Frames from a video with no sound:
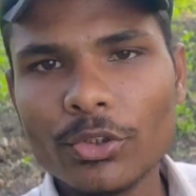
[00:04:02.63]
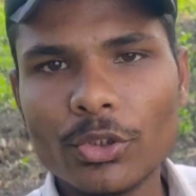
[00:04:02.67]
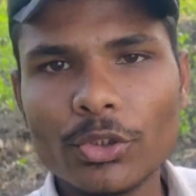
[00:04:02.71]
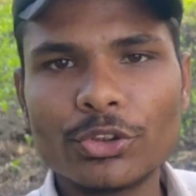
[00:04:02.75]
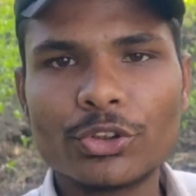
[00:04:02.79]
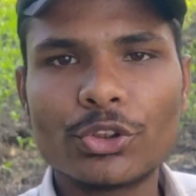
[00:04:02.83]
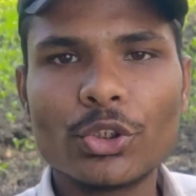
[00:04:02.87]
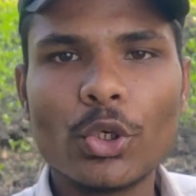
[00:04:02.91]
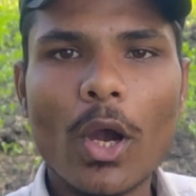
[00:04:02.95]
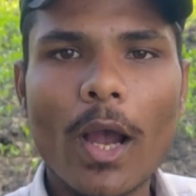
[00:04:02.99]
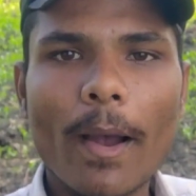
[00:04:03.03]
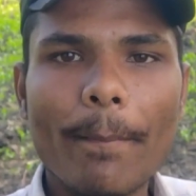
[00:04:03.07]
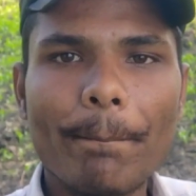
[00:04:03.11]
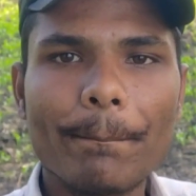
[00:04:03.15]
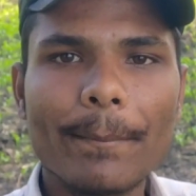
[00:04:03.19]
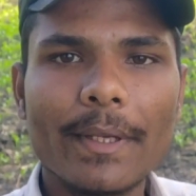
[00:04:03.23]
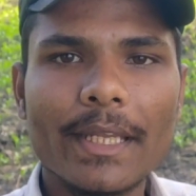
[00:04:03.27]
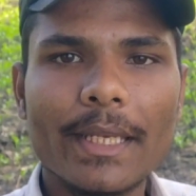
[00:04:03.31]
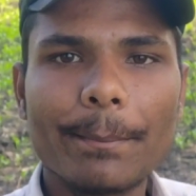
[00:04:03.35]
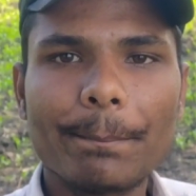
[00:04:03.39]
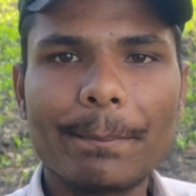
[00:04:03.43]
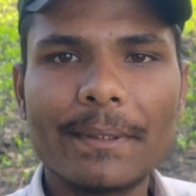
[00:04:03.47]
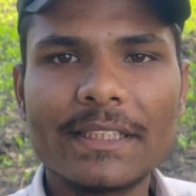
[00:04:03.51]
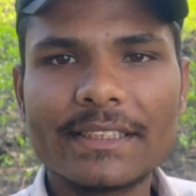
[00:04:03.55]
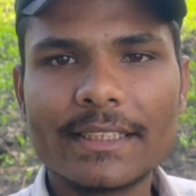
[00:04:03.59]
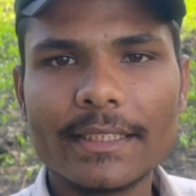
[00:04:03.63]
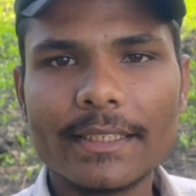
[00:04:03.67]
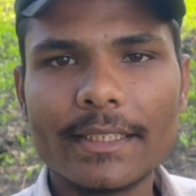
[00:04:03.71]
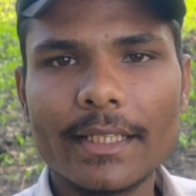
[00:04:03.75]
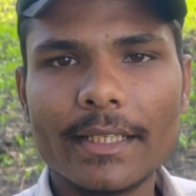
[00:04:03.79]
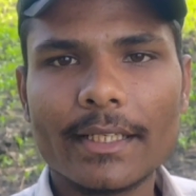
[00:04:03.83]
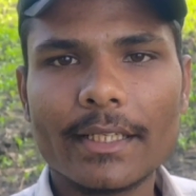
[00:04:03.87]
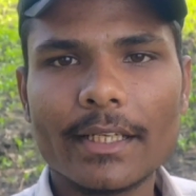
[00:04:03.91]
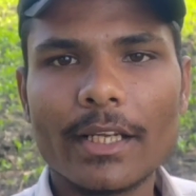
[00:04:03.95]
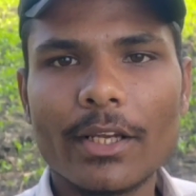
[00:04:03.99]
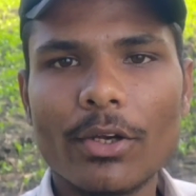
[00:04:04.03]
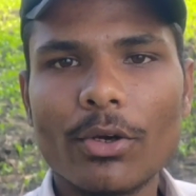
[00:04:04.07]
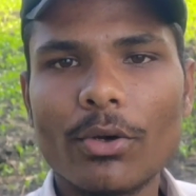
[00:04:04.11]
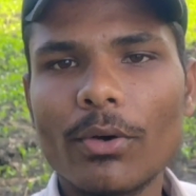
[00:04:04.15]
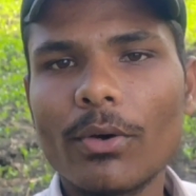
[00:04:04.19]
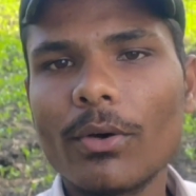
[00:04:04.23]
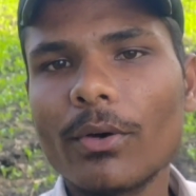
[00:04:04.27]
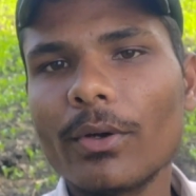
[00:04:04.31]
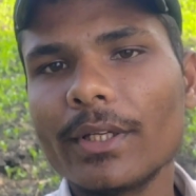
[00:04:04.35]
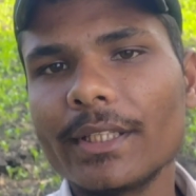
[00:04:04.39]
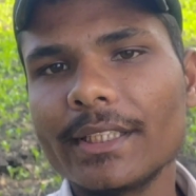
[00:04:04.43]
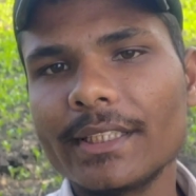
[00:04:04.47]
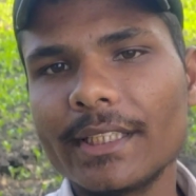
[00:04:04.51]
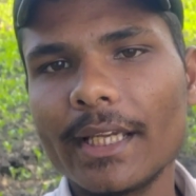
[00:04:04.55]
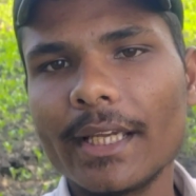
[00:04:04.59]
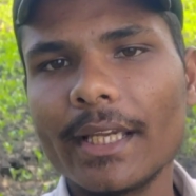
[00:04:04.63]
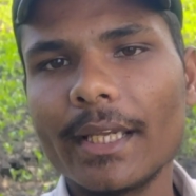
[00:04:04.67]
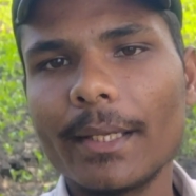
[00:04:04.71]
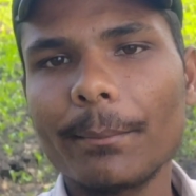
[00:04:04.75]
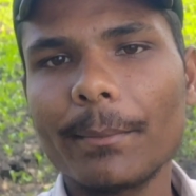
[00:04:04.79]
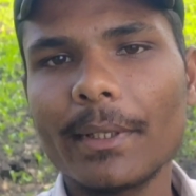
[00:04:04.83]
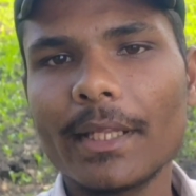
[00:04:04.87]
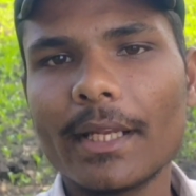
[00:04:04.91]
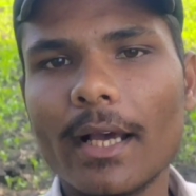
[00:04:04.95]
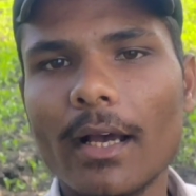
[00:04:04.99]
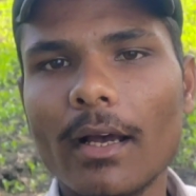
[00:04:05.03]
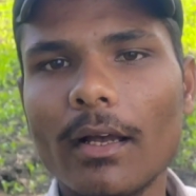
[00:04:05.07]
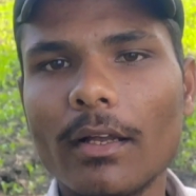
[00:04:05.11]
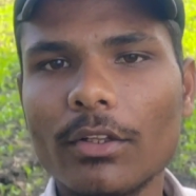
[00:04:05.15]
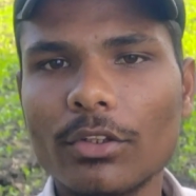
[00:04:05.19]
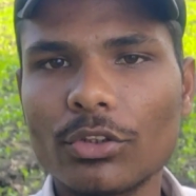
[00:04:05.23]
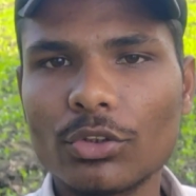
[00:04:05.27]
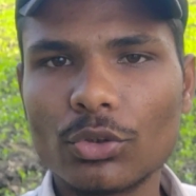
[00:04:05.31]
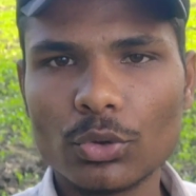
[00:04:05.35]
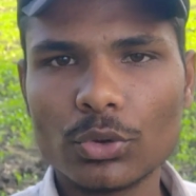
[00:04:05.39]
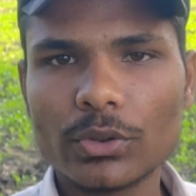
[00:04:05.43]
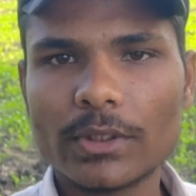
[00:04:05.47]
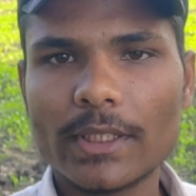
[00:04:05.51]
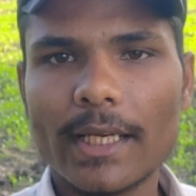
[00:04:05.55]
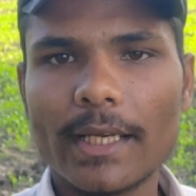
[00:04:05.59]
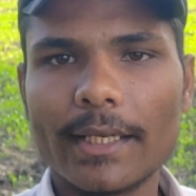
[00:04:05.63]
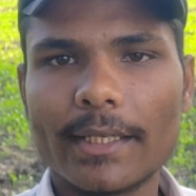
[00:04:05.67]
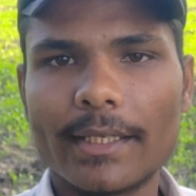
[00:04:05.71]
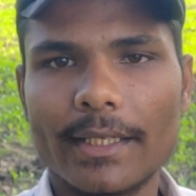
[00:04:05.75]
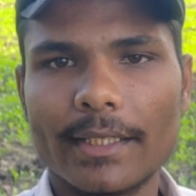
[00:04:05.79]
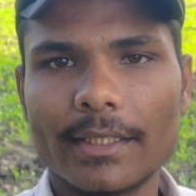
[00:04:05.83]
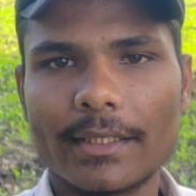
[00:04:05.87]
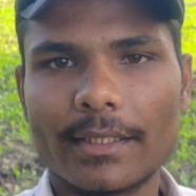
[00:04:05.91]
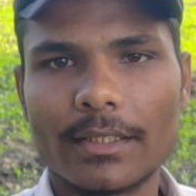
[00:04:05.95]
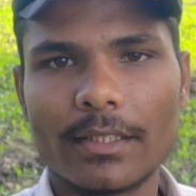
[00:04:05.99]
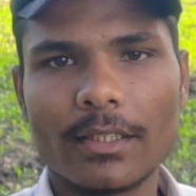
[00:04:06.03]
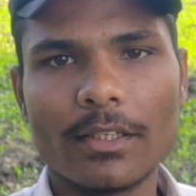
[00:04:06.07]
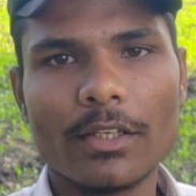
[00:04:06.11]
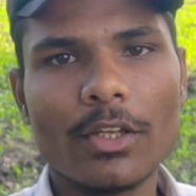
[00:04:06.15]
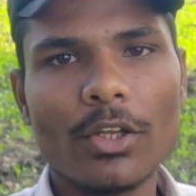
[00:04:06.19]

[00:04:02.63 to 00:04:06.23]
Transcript: तो जो आप मेरे पीछे देख रहे हो ये है मेरा दूसरा खेत